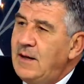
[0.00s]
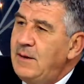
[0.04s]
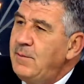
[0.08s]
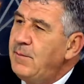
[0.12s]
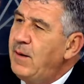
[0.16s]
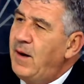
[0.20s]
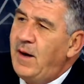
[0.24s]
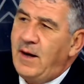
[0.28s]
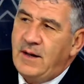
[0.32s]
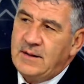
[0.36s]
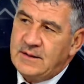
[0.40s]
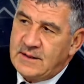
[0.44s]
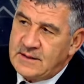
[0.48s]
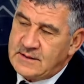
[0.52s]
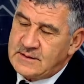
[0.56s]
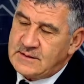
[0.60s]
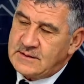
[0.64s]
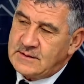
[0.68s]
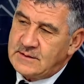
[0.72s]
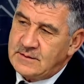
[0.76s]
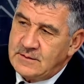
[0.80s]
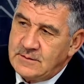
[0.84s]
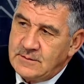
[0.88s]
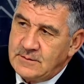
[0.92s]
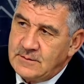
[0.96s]
ما
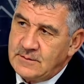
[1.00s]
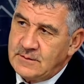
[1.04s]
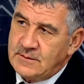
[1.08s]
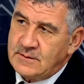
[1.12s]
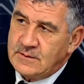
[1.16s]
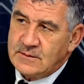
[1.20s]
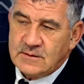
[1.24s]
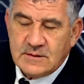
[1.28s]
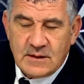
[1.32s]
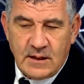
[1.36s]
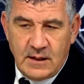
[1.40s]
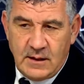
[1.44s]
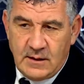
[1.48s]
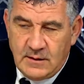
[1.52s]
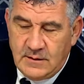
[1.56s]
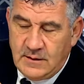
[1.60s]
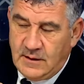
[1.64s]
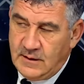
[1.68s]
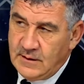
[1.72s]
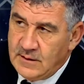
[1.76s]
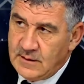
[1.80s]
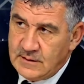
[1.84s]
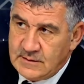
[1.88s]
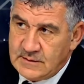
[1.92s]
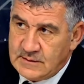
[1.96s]
حدث صح
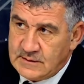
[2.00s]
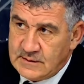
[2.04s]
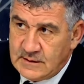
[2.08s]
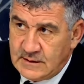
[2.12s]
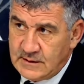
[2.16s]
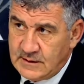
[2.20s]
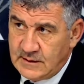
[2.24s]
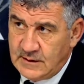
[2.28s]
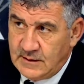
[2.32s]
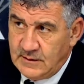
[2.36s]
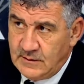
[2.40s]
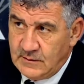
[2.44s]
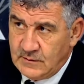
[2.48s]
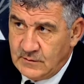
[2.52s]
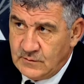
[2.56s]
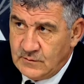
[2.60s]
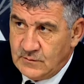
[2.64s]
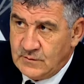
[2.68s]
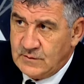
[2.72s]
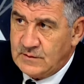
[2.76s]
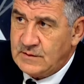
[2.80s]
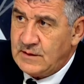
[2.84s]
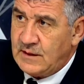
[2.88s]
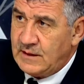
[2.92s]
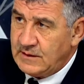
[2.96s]
نحن صرنا
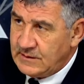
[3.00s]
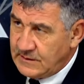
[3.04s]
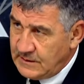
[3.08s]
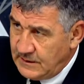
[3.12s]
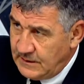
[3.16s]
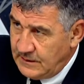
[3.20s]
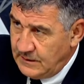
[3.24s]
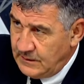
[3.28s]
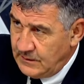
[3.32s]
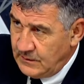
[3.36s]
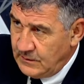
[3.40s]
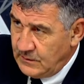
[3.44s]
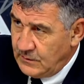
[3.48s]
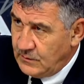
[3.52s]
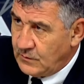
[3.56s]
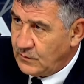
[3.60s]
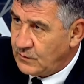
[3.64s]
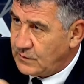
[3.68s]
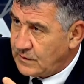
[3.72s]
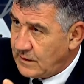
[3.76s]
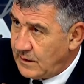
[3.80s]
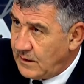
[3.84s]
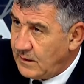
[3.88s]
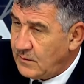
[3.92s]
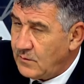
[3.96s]
انزعجنا
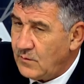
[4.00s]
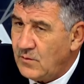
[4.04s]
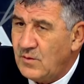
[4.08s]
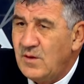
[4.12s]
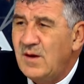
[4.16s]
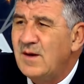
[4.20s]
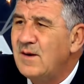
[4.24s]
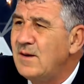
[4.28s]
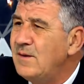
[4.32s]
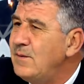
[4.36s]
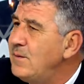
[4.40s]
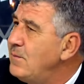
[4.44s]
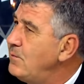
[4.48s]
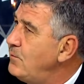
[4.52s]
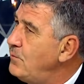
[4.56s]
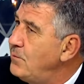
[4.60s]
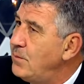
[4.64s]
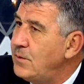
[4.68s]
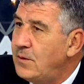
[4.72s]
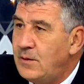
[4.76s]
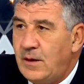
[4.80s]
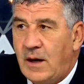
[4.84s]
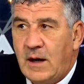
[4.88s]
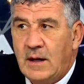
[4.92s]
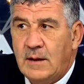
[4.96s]
وصار ولكن
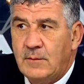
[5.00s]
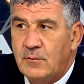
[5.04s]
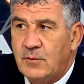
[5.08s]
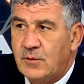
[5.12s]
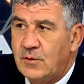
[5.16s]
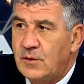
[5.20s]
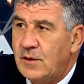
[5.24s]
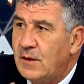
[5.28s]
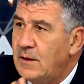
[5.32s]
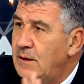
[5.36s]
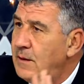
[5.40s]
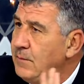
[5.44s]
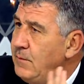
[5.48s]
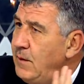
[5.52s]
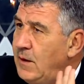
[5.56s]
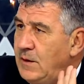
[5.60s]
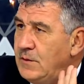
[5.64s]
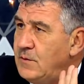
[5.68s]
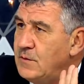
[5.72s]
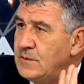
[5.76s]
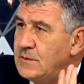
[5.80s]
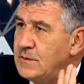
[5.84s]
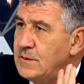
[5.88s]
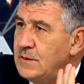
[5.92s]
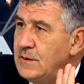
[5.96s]
عالم كره القدم
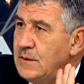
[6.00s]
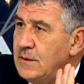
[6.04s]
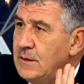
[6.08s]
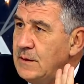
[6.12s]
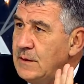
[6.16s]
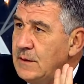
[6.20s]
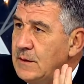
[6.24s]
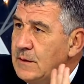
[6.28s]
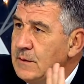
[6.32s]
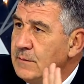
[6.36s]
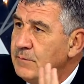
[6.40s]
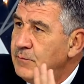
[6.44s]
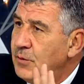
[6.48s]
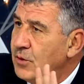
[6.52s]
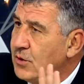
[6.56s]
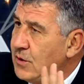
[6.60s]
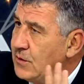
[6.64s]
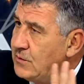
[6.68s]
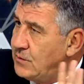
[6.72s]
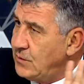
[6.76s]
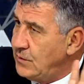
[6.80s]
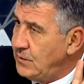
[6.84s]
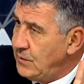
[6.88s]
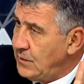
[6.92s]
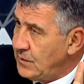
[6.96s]
يحدث صح بوكا
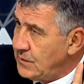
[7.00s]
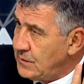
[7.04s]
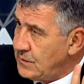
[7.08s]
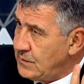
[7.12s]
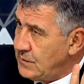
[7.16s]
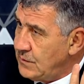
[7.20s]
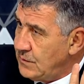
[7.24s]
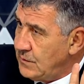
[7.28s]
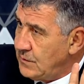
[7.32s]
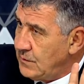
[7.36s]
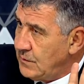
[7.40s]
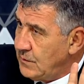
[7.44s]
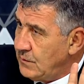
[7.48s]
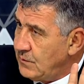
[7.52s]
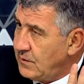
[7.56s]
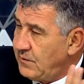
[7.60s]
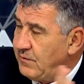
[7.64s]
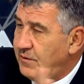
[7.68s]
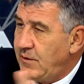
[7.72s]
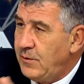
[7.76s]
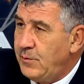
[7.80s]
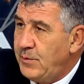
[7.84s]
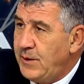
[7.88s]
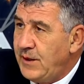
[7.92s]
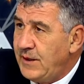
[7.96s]
جونيورز
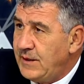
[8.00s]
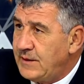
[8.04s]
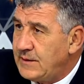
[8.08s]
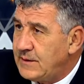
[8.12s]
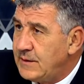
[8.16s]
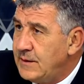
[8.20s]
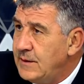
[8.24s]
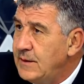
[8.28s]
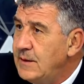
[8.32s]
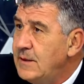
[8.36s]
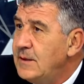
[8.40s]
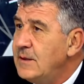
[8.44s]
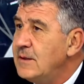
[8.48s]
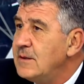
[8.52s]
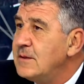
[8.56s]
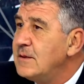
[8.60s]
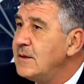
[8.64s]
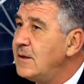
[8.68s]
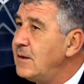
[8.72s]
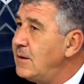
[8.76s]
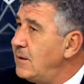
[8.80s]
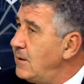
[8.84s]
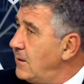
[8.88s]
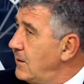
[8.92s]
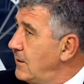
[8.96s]
وريفر البليت
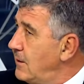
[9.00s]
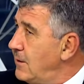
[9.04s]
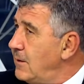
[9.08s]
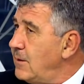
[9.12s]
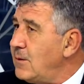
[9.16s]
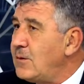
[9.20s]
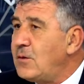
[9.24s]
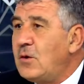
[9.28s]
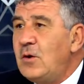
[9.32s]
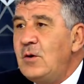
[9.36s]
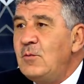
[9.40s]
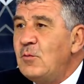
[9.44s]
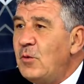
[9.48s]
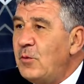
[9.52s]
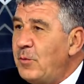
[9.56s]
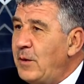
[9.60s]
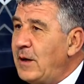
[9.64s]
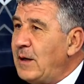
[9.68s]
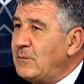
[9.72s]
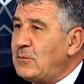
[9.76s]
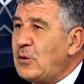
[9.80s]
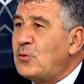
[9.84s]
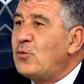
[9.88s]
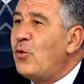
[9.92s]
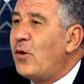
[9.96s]
آه كل
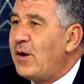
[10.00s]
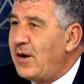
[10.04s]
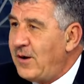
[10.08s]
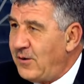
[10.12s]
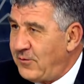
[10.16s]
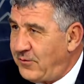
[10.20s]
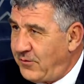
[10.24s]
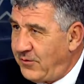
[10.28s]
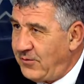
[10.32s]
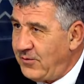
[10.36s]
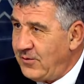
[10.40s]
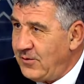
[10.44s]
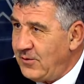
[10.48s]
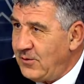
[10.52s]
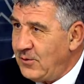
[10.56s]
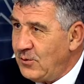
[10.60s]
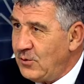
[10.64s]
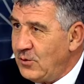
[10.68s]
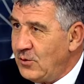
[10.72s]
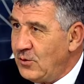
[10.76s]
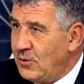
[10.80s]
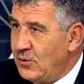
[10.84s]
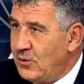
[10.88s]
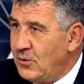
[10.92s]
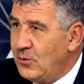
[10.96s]
مباراه بتتوقف
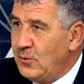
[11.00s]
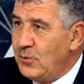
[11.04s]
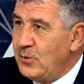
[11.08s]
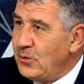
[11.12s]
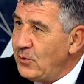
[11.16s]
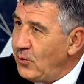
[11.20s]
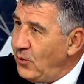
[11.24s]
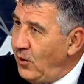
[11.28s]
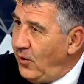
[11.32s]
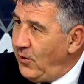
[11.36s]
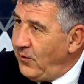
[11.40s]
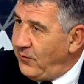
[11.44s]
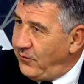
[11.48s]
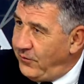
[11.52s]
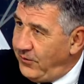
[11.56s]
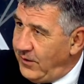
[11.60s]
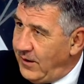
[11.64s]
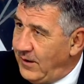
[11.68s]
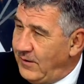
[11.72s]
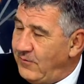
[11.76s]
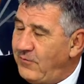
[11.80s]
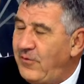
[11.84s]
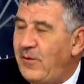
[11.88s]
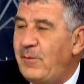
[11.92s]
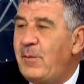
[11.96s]
صح وبيروحوا
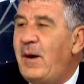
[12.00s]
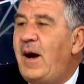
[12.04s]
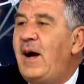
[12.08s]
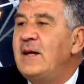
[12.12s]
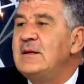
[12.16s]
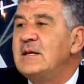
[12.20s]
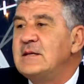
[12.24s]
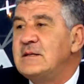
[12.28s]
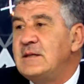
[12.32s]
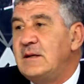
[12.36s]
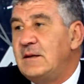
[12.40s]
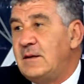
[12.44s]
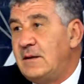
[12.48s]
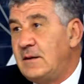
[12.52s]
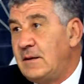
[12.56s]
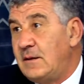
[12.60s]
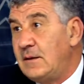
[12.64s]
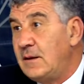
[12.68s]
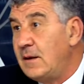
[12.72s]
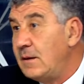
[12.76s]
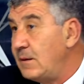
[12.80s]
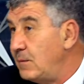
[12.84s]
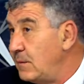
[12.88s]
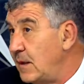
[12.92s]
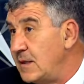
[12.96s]
فيها فما حدث
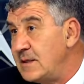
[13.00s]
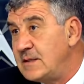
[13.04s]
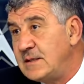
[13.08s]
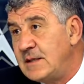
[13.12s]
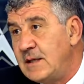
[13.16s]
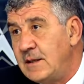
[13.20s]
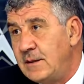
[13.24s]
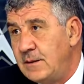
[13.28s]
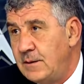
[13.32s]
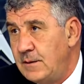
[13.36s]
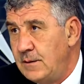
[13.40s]
ننساه